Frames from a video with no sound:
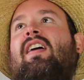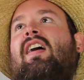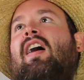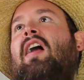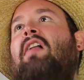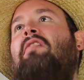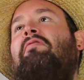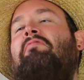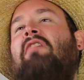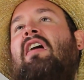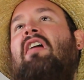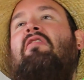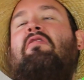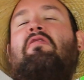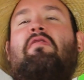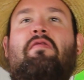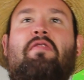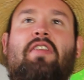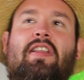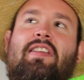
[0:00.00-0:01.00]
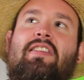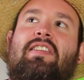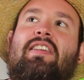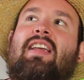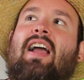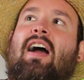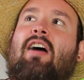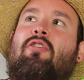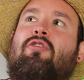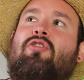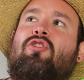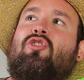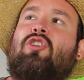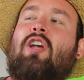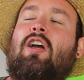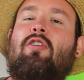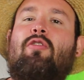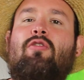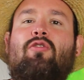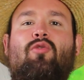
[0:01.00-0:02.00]
halt auch witzig
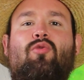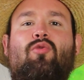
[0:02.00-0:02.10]
ausschaut